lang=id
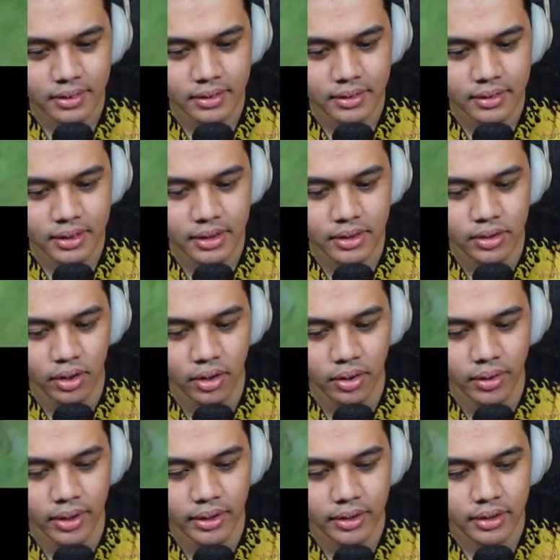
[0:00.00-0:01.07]
Sini, Cok.
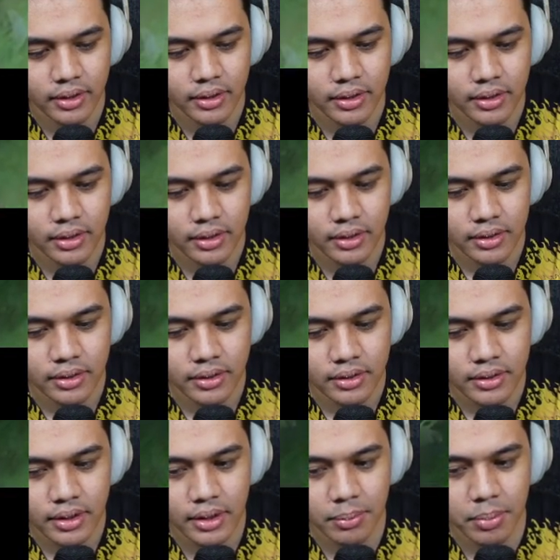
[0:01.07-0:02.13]
Oi.
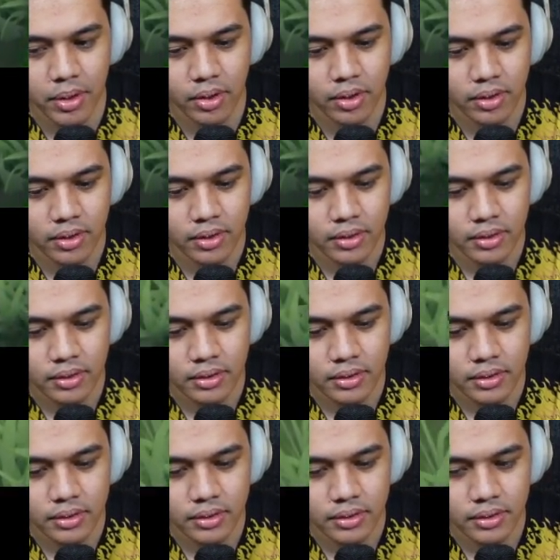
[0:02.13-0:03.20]
Sini, Bro.
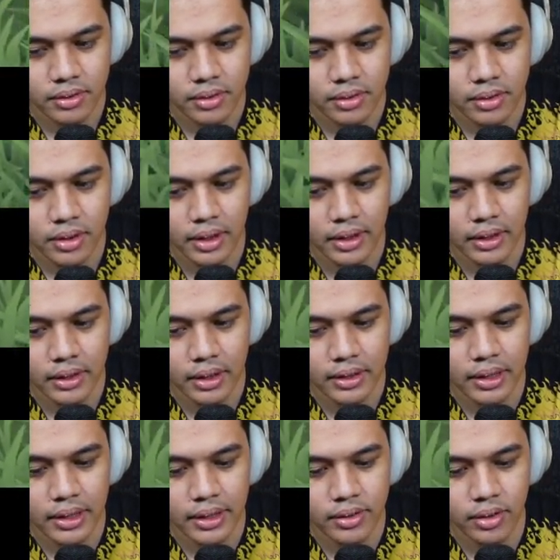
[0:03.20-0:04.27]
Eh,
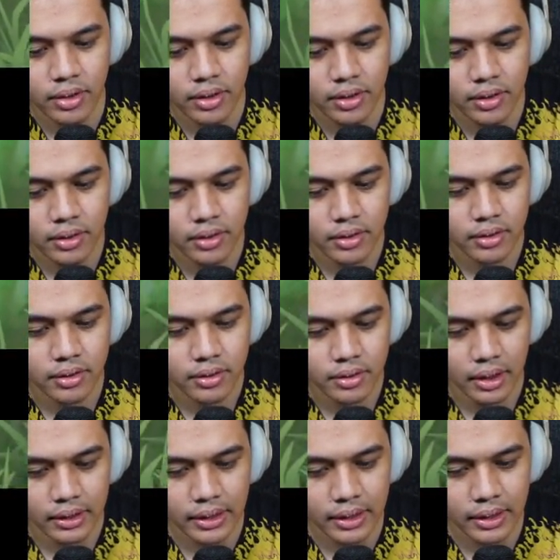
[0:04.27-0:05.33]
tertelah Cok.
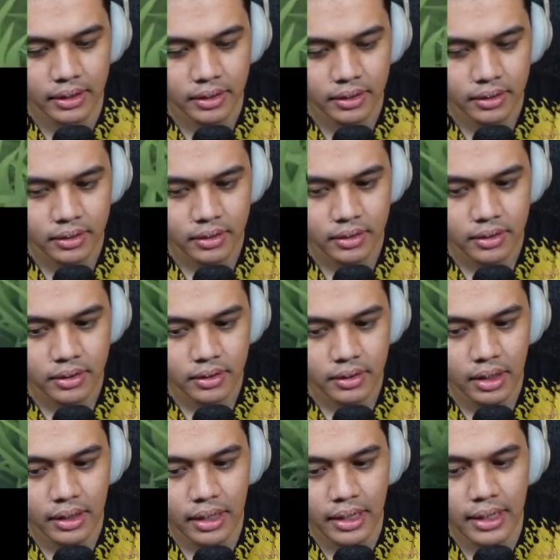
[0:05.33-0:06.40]
tertelah
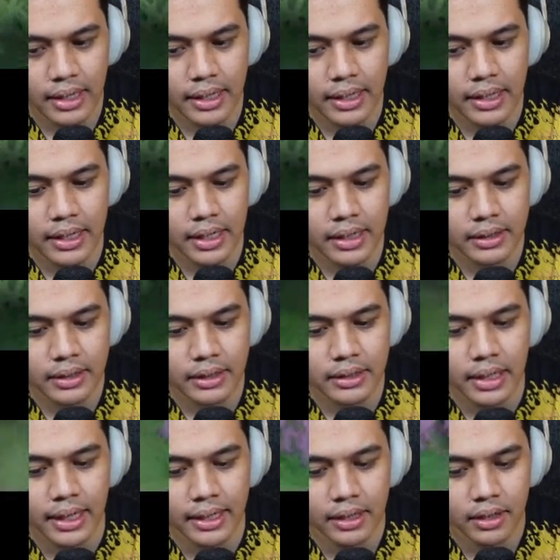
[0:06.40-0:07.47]
tertelah ler,
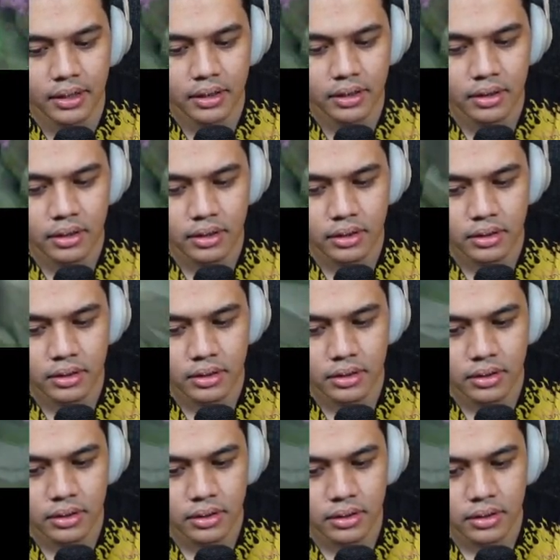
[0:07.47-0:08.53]
tertelar Dia
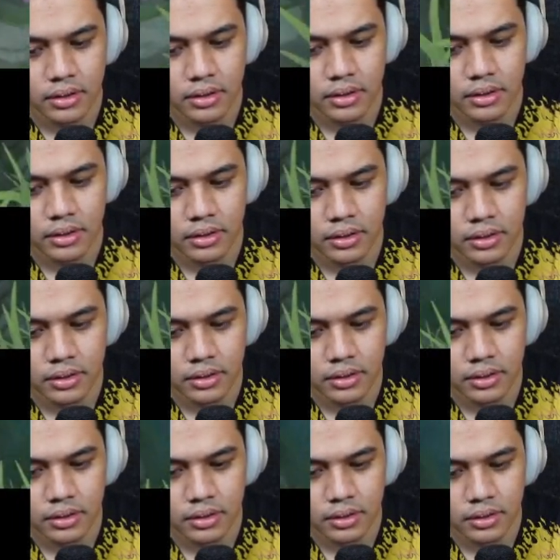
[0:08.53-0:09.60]
aja di mana, Cok, lihat
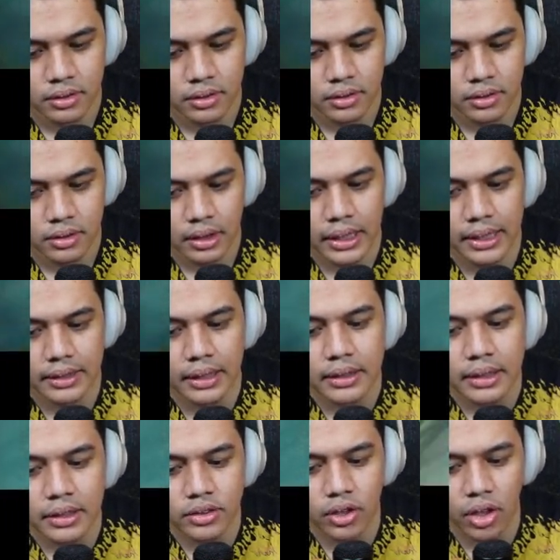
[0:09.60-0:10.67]
Ler,
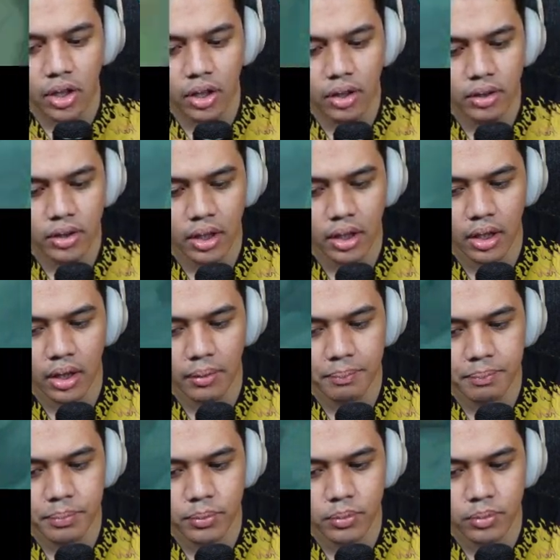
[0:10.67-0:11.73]
tertel, Cok. Ya
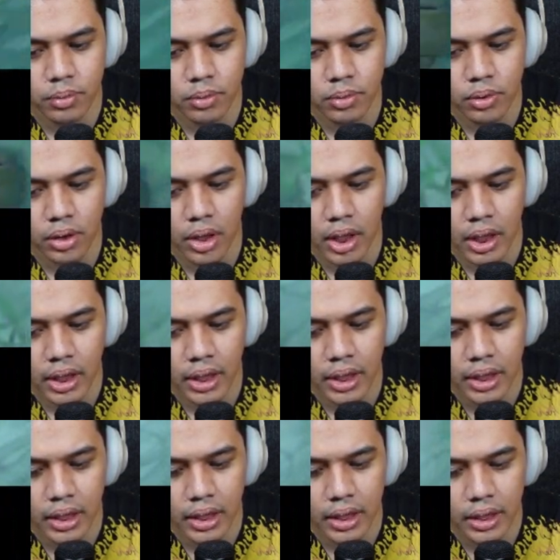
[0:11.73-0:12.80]
ampun,
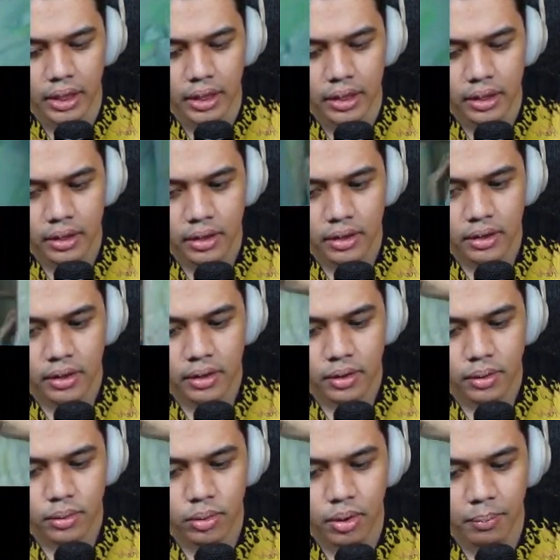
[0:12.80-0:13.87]
ler.
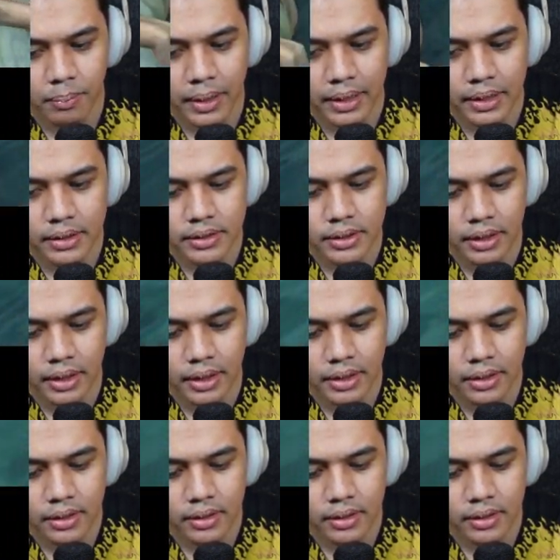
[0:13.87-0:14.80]
Lu kemana sih, ler?